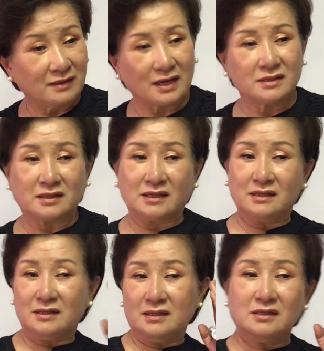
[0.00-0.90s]
내가 그게
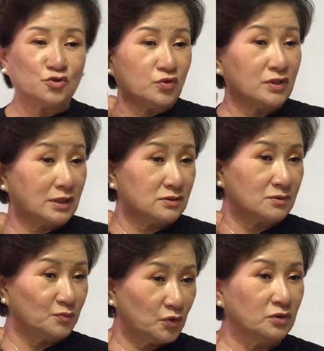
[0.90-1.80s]
이쪽 귀가
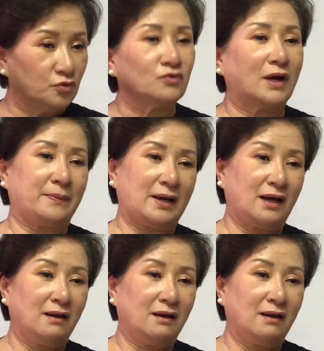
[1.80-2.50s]
좀 더던가 봐.